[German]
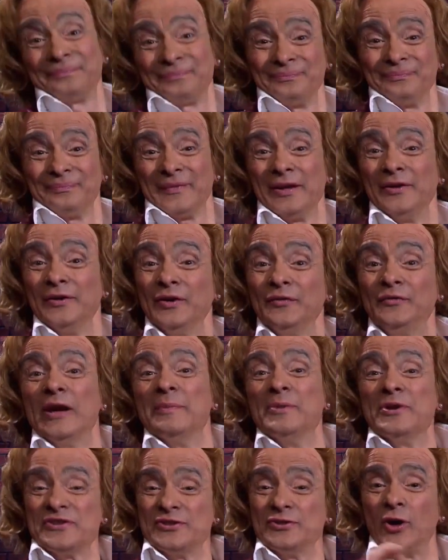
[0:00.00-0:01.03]
ja. Wir
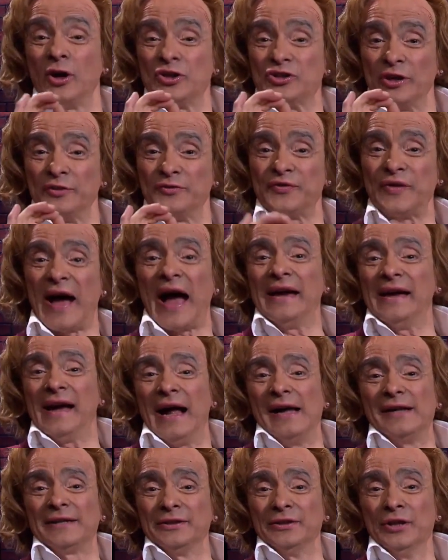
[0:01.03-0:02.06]
müssen Deutschland frei
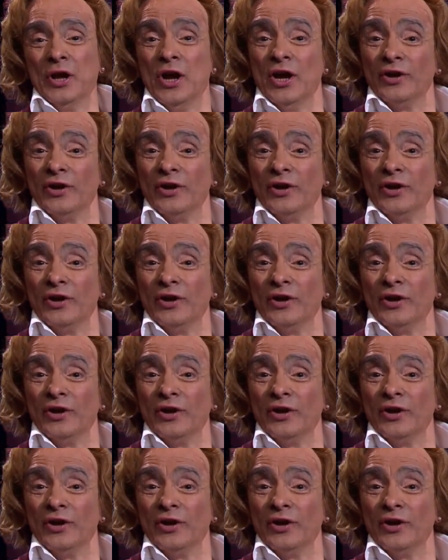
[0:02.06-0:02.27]
halten